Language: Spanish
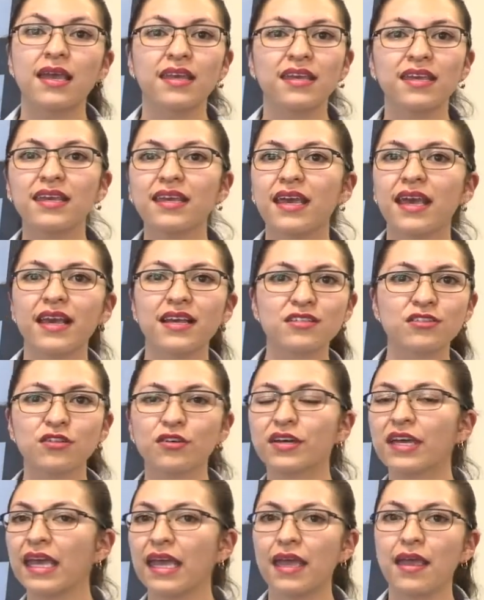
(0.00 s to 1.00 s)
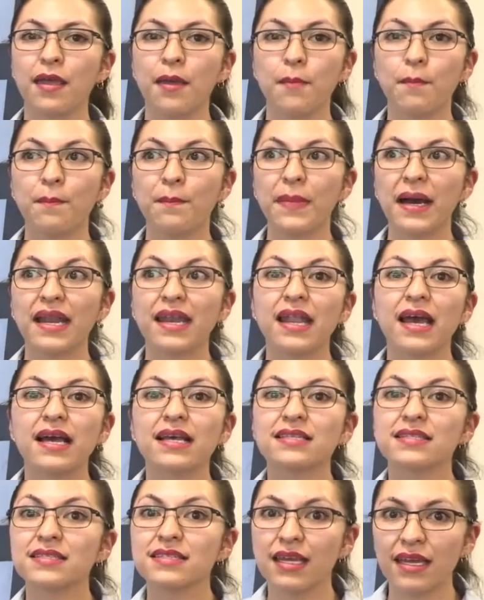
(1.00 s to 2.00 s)
y qué es lo que van a
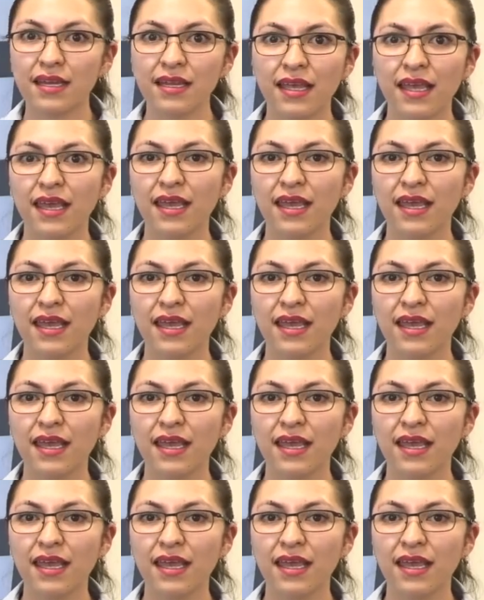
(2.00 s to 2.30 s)
hacer